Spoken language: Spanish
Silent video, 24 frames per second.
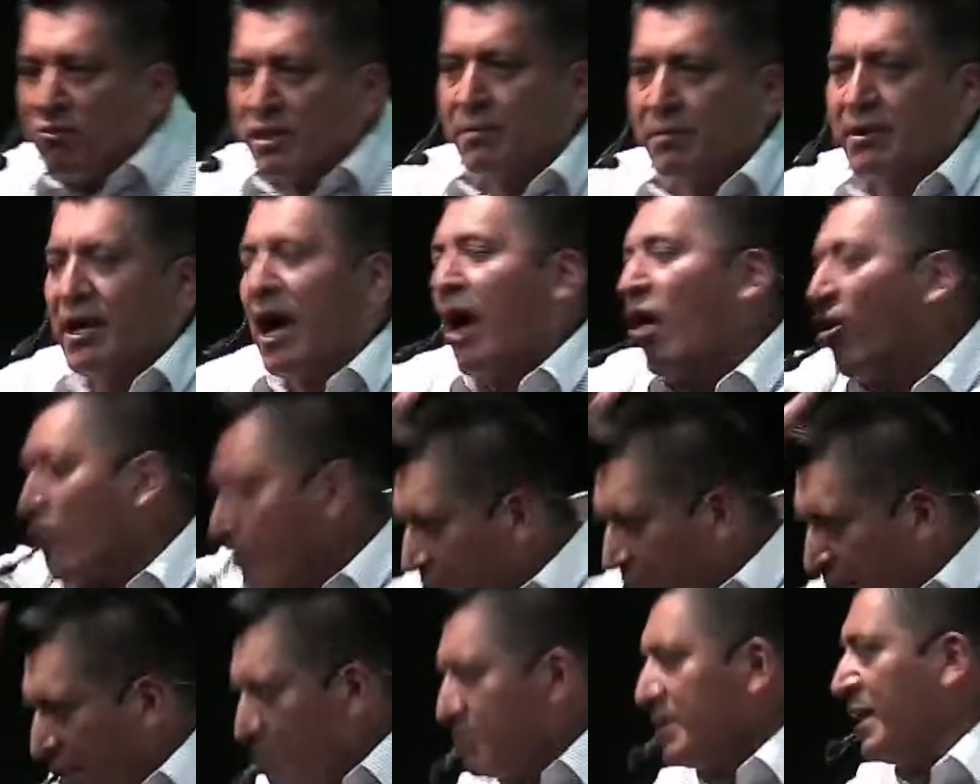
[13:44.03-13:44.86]
a mí, ahora
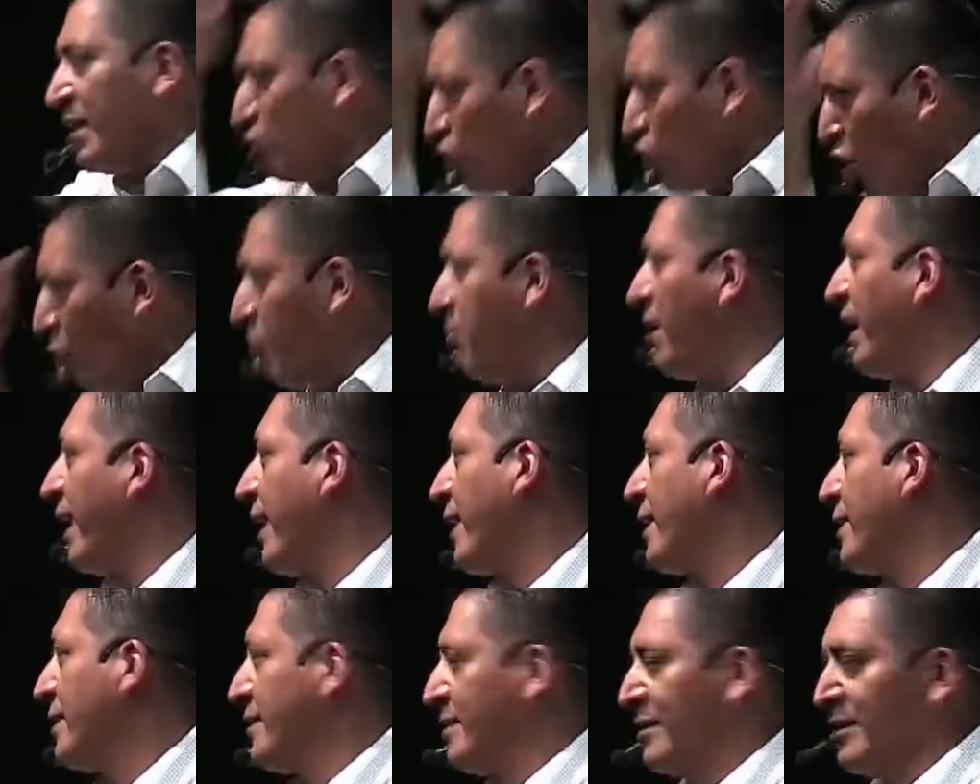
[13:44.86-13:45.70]
vamos a ir doble.
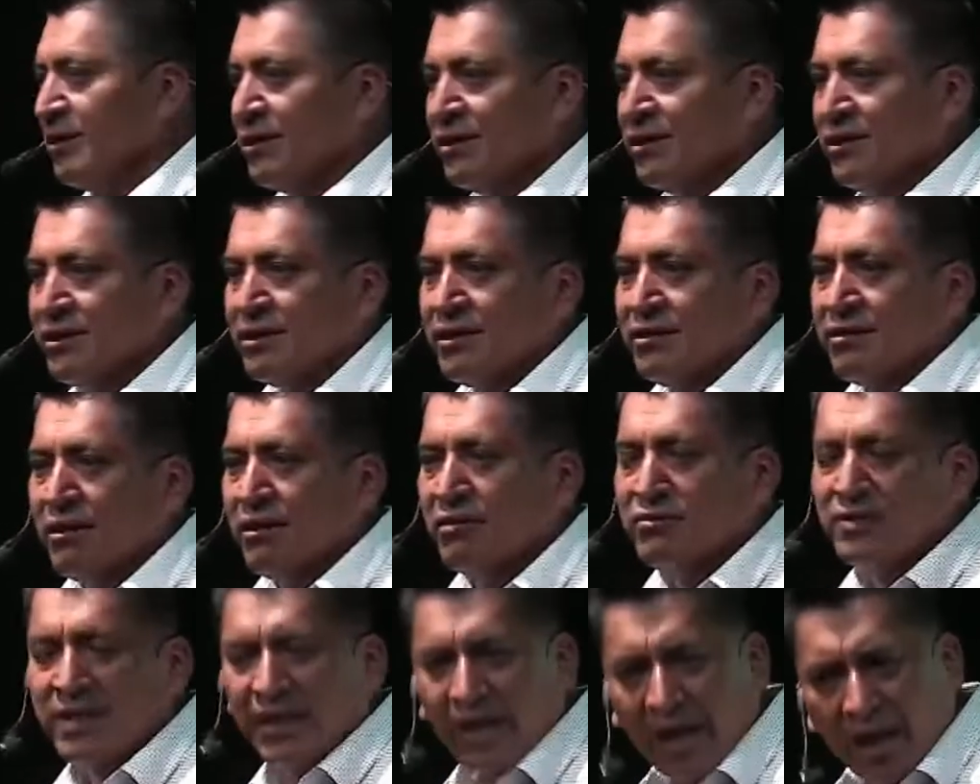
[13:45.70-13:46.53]

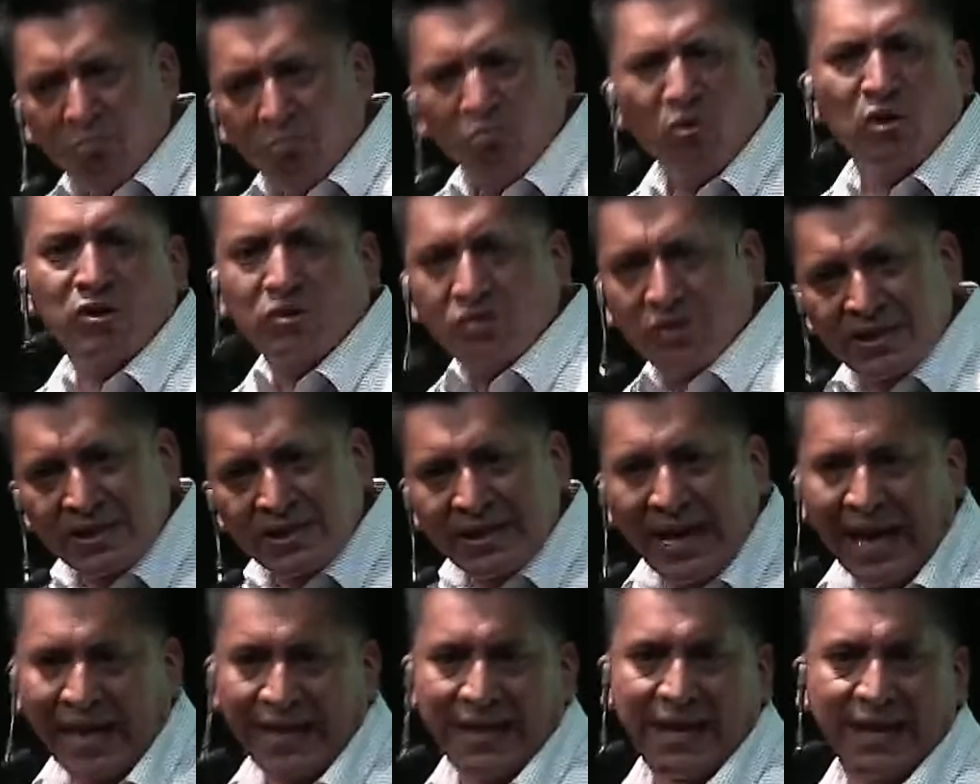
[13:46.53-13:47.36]
Vamos a ir a almuerzo y
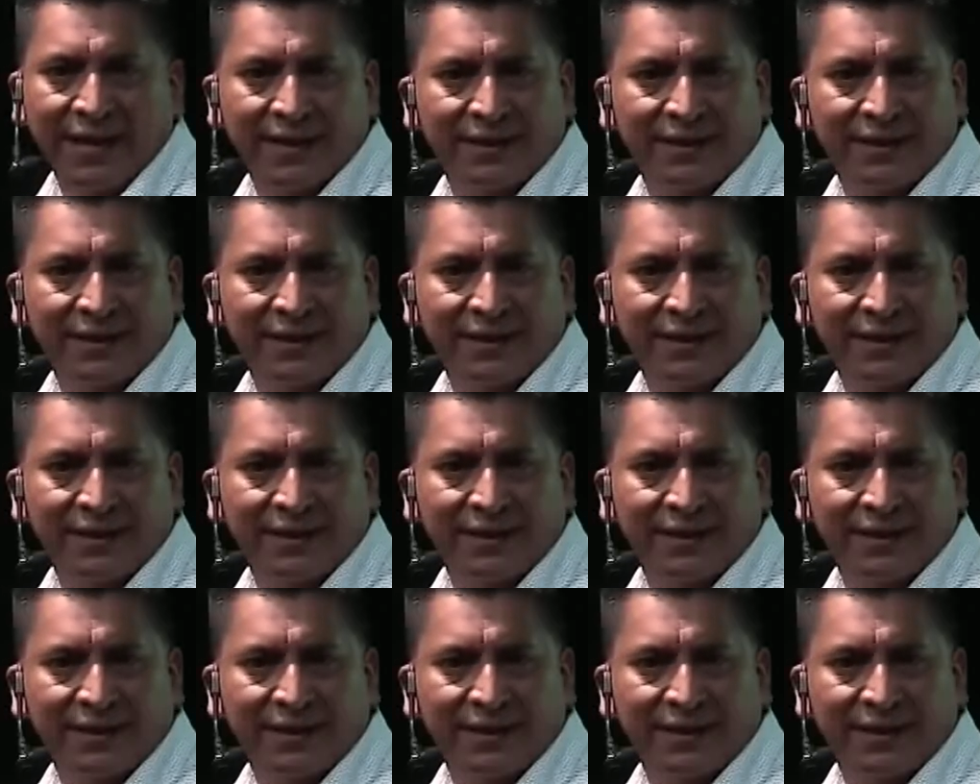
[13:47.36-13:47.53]
cena.